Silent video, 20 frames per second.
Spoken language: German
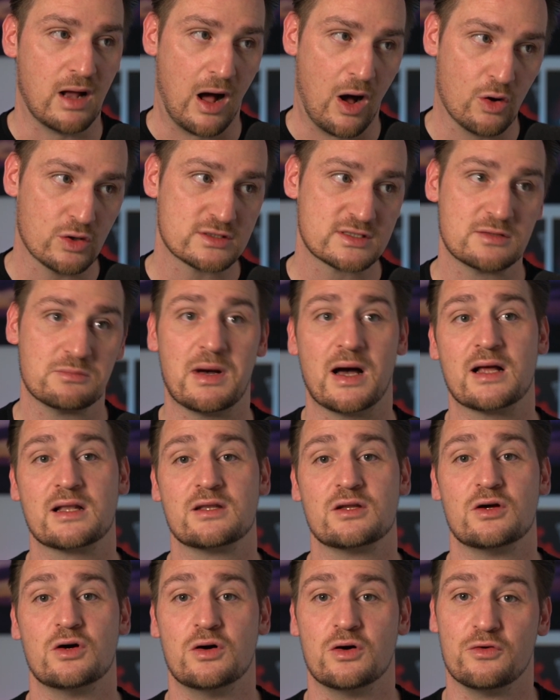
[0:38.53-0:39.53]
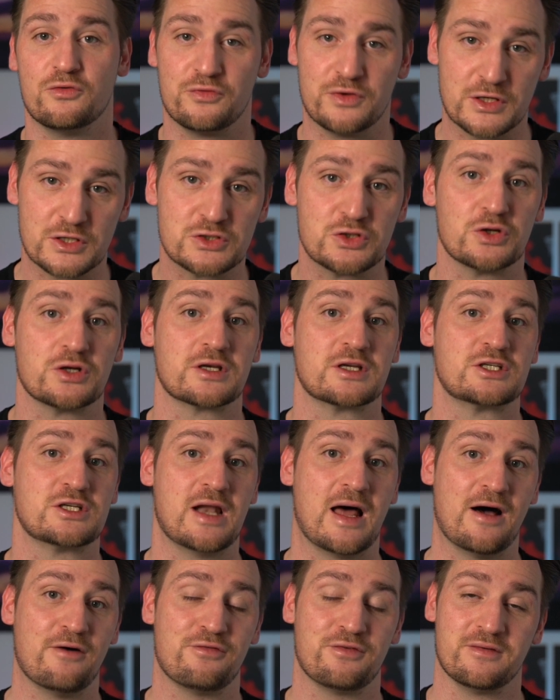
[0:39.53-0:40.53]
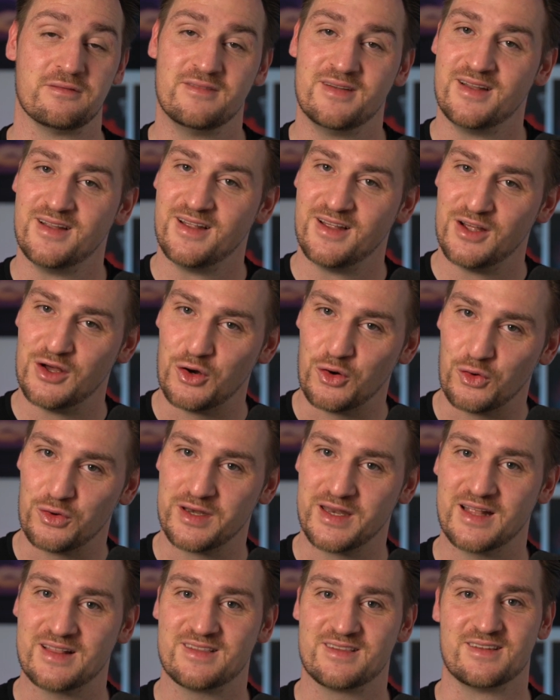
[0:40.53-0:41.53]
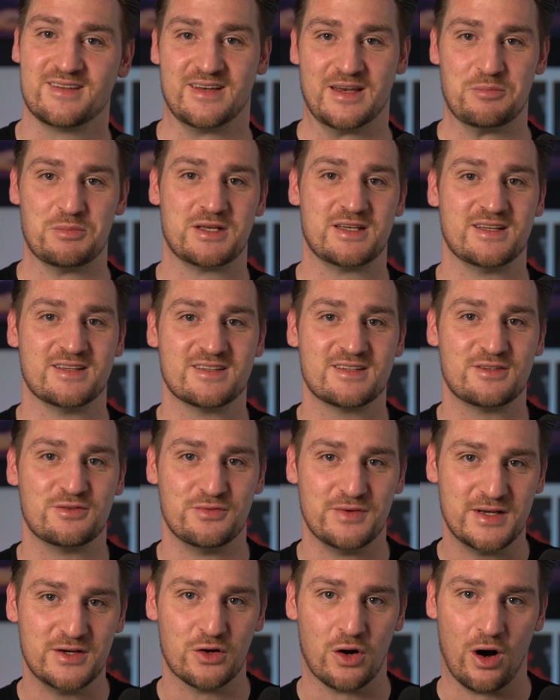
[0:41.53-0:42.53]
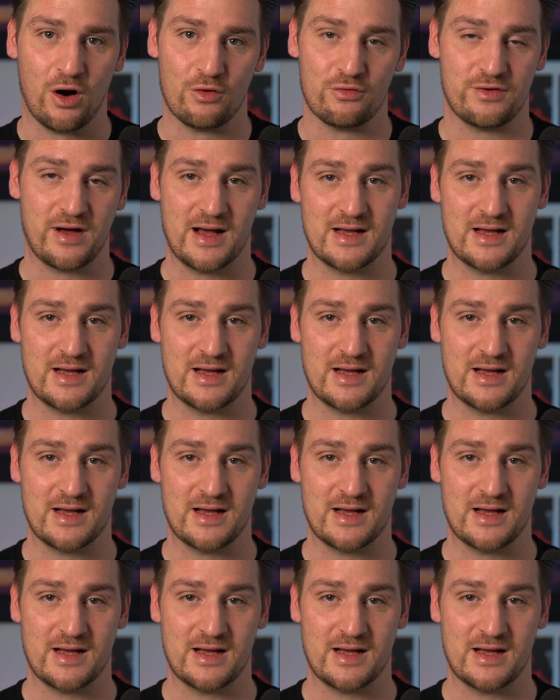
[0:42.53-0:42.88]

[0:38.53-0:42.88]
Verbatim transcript: ausgemacht, vier Stunden geschlafen und jetzt nehme ich dieses Video auf.